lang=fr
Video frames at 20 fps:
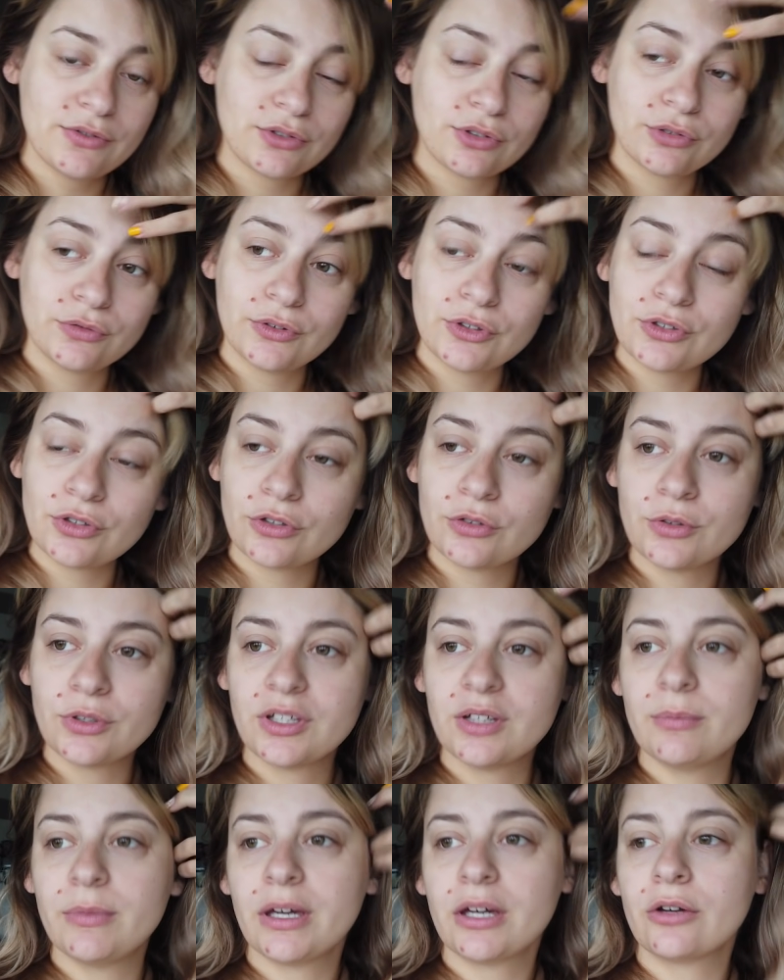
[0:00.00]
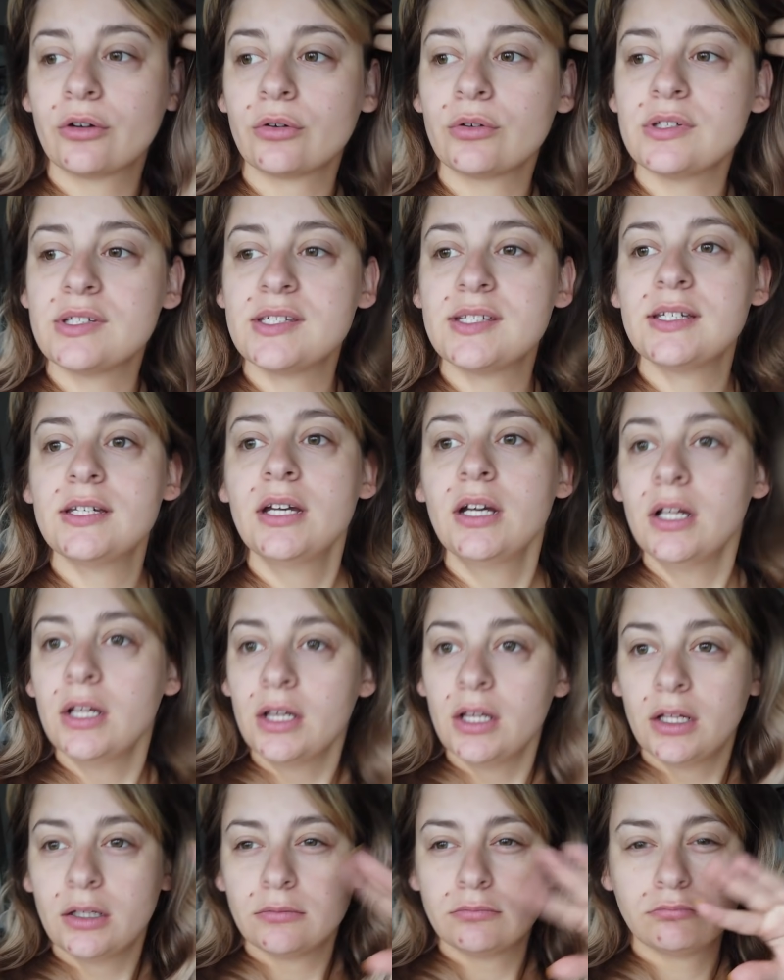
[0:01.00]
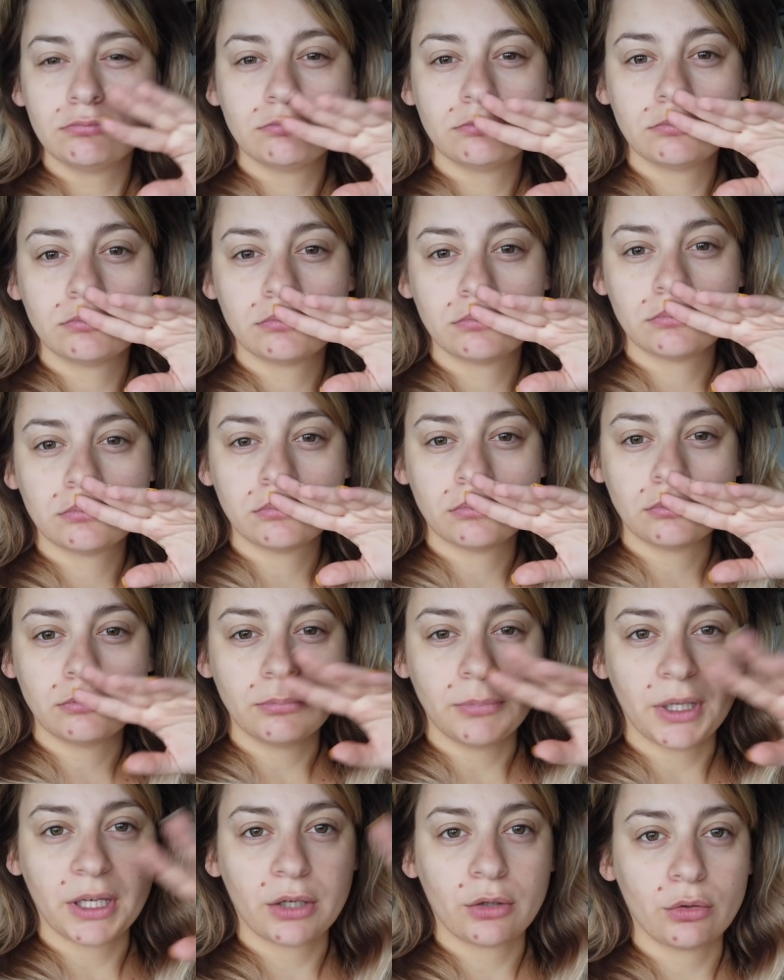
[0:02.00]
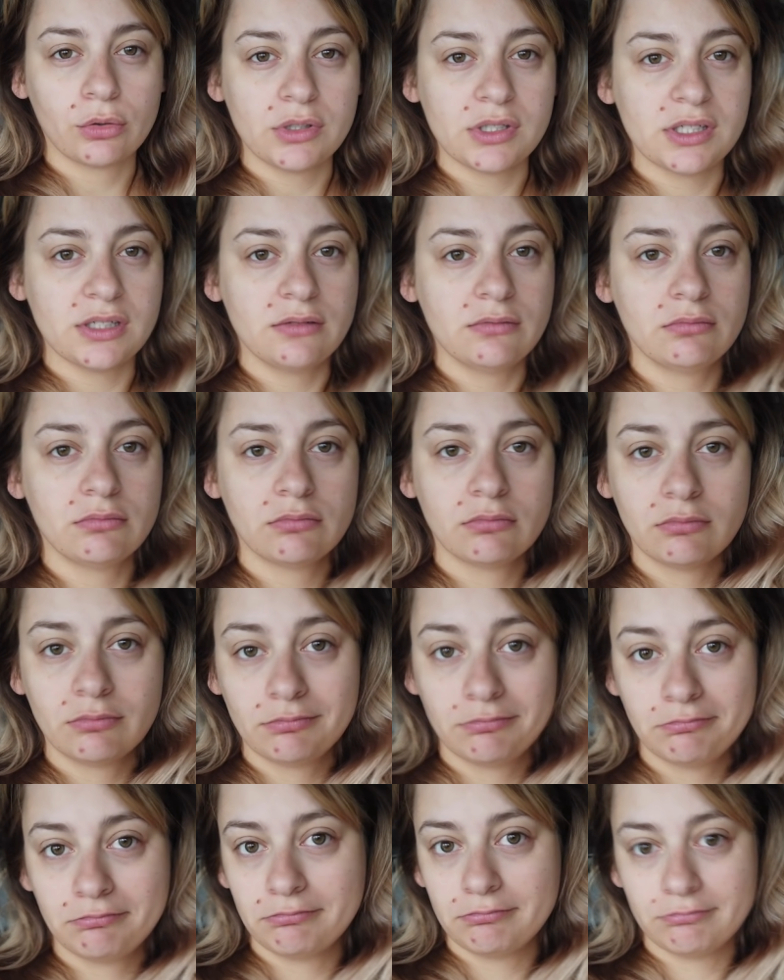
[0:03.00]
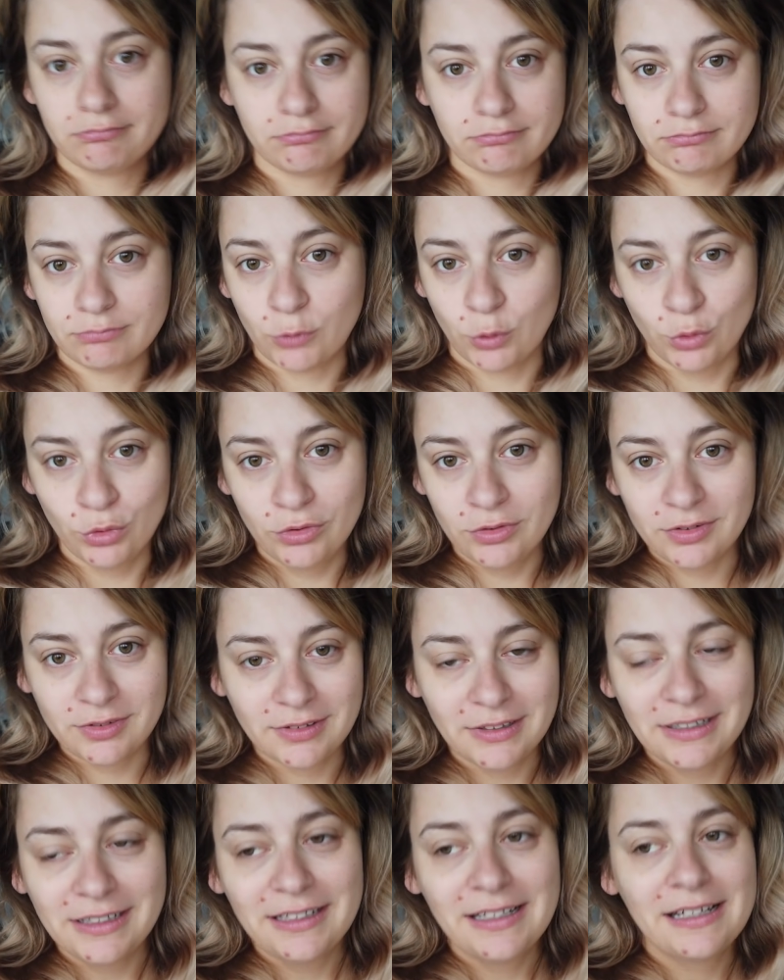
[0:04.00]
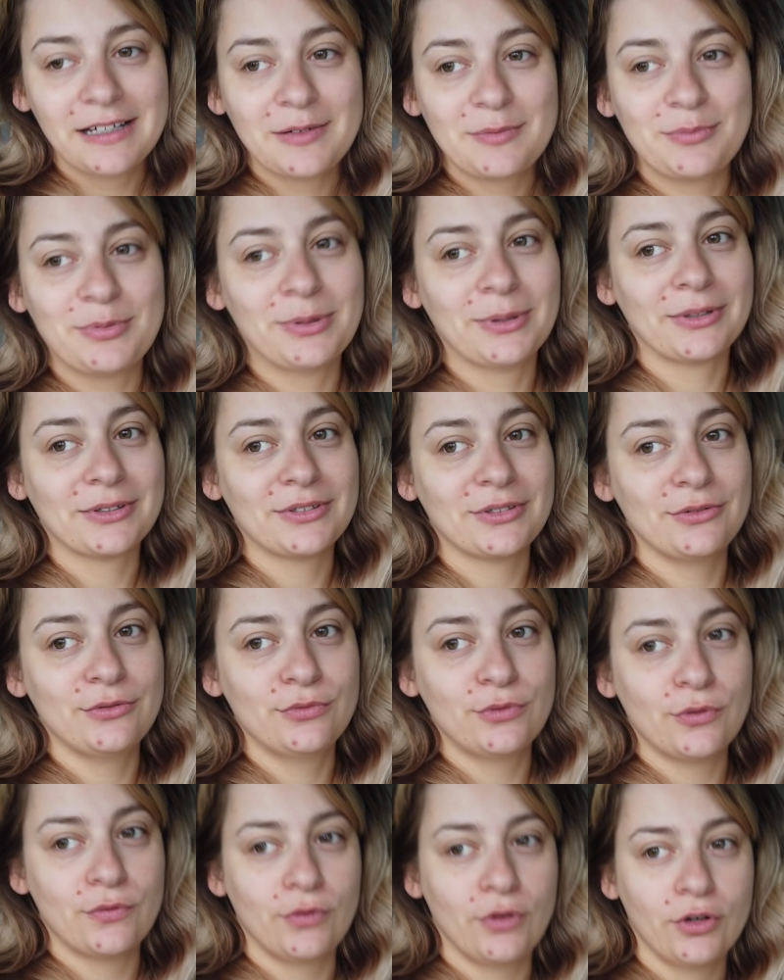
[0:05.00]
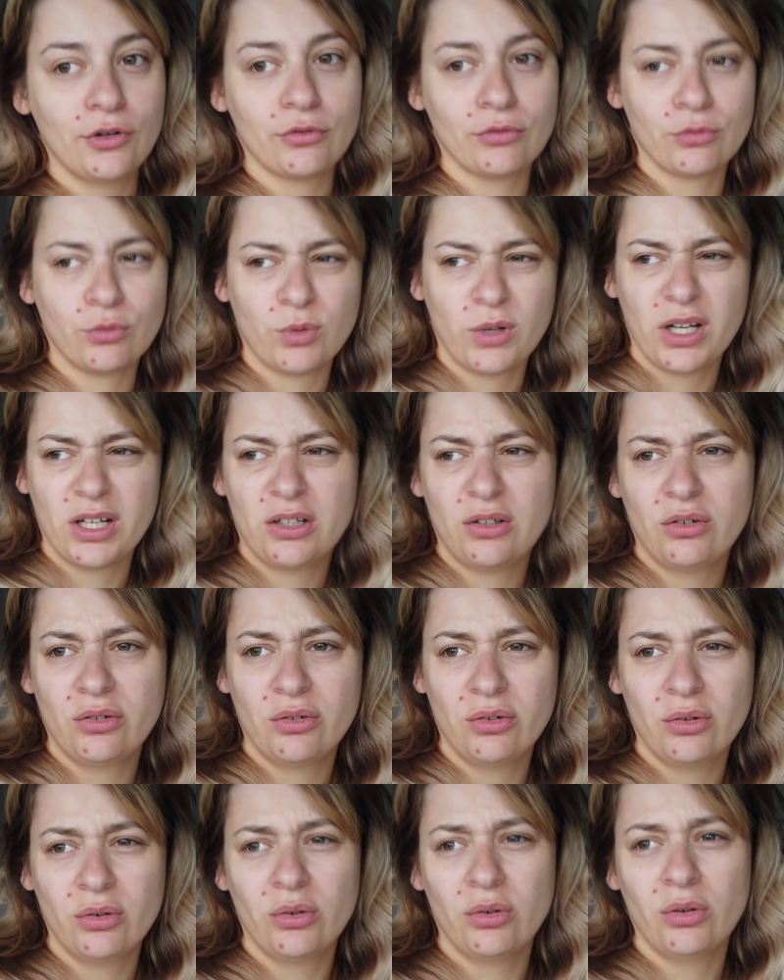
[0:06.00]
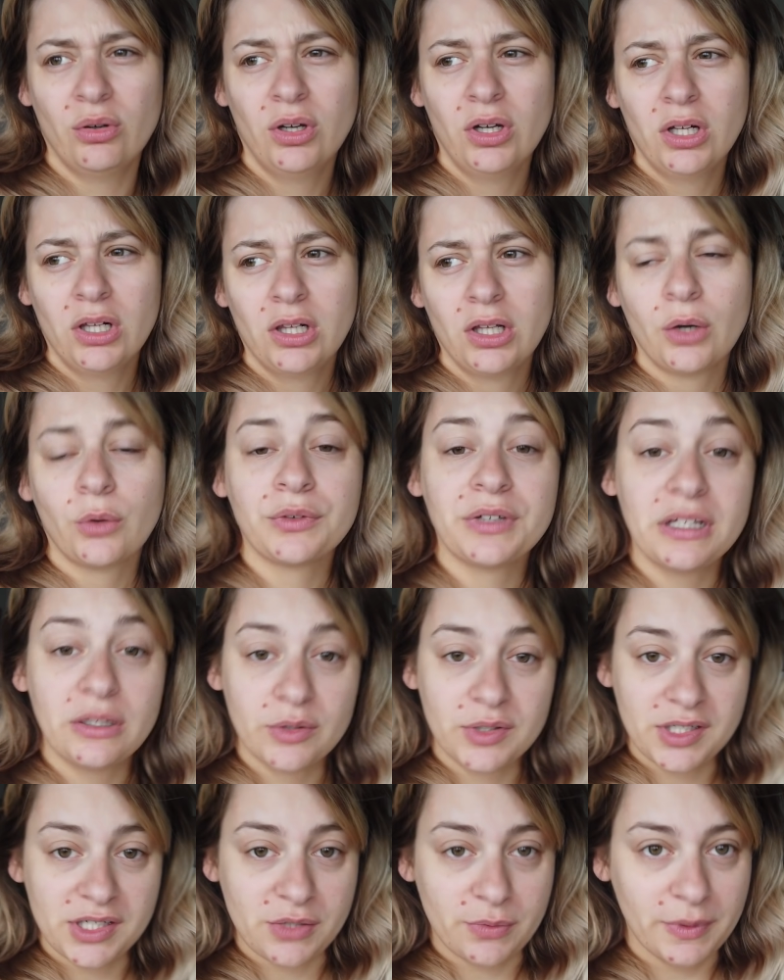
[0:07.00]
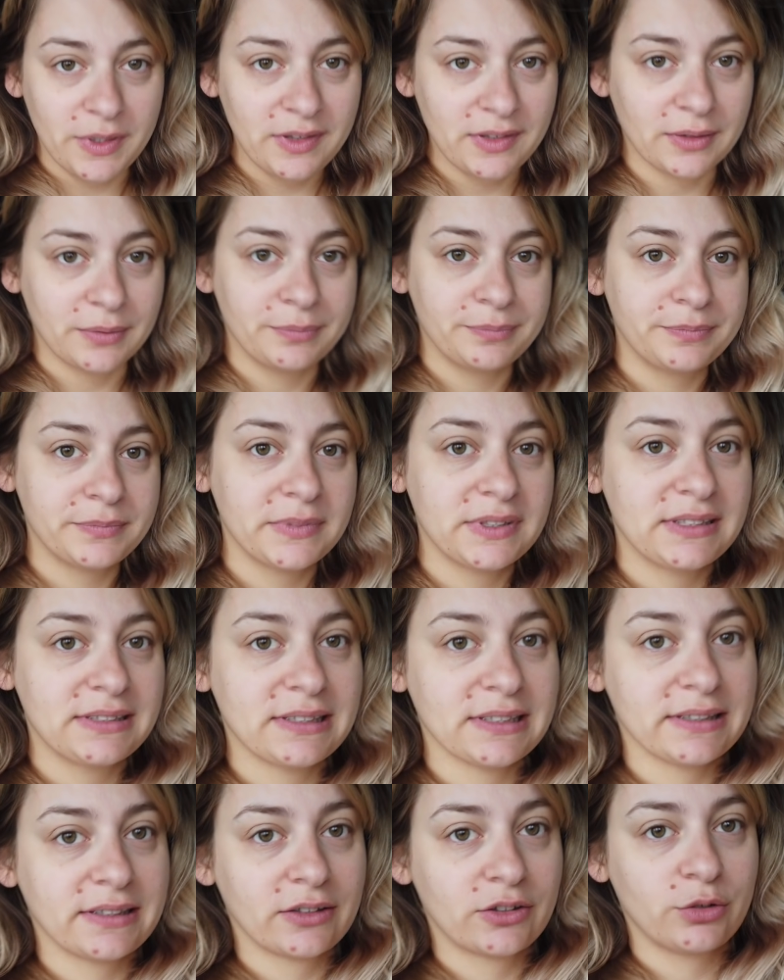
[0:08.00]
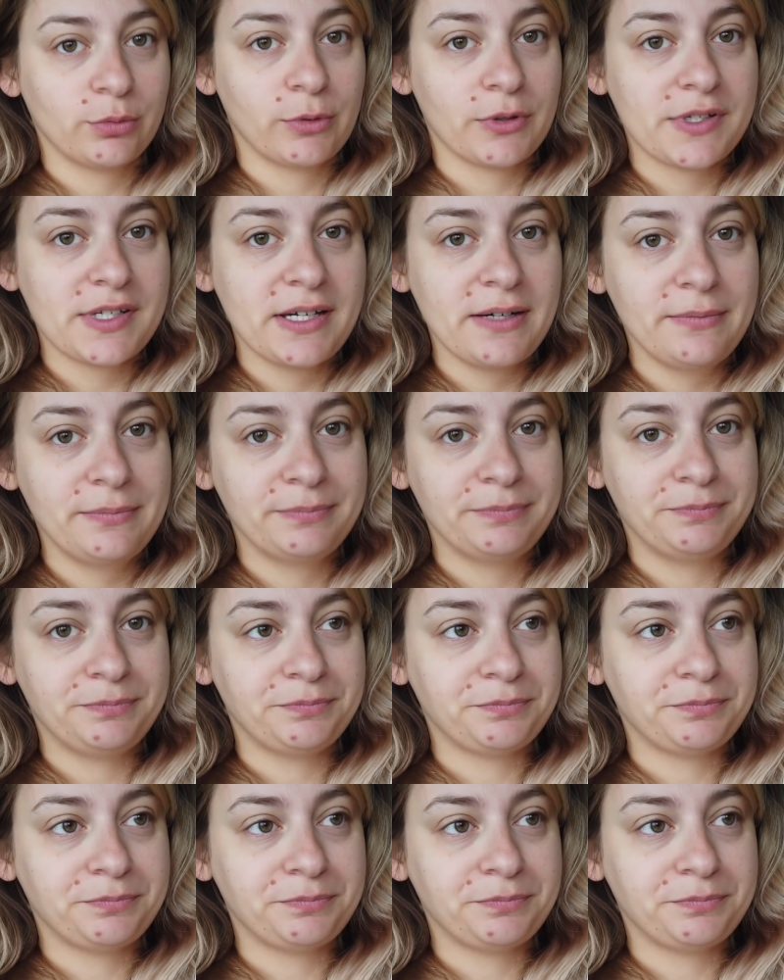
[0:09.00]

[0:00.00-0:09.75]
Je vous retrouve aujourd'hui, on est mercredi. Mercredi. Août. Pour ce nouveau vlog, on doit être le. On est le 18, c'est exactement ça.